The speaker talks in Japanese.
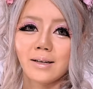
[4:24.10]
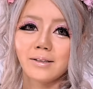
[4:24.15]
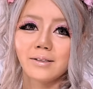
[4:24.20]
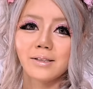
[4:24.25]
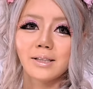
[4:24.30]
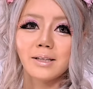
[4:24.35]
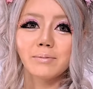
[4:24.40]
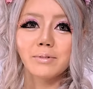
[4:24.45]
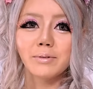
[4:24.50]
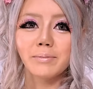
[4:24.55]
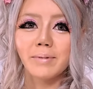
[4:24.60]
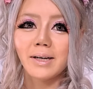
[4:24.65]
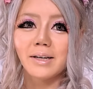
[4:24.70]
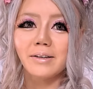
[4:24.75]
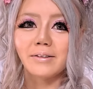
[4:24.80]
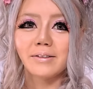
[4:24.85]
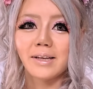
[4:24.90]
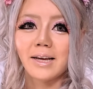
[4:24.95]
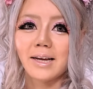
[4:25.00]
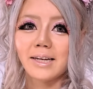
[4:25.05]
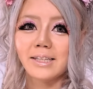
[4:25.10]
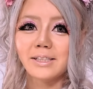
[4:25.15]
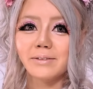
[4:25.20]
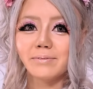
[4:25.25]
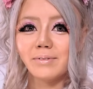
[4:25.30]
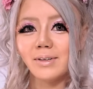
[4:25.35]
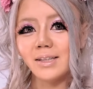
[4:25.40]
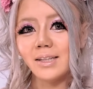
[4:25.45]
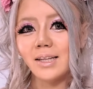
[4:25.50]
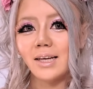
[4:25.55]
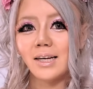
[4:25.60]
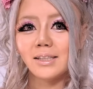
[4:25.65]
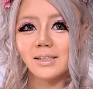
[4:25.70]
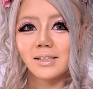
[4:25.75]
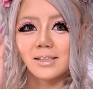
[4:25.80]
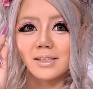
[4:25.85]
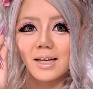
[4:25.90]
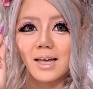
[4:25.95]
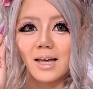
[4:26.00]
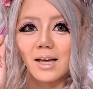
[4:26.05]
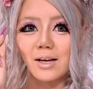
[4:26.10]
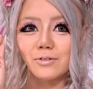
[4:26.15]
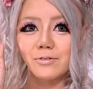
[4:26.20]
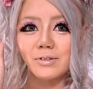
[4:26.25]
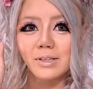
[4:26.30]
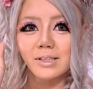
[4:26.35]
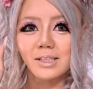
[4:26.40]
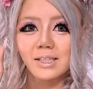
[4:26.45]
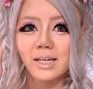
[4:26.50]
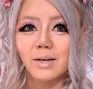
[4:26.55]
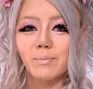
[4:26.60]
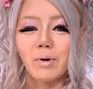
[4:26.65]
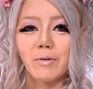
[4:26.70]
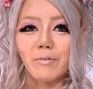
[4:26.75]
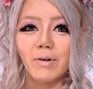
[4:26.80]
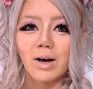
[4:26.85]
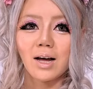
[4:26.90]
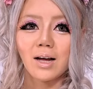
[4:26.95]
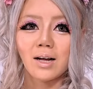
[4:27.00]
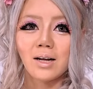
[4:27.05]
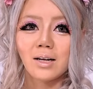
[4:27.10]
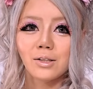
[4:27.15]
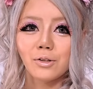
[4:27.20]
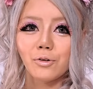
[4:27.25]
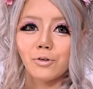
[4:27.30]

ハルタムメイクで一番大事な植付け間は、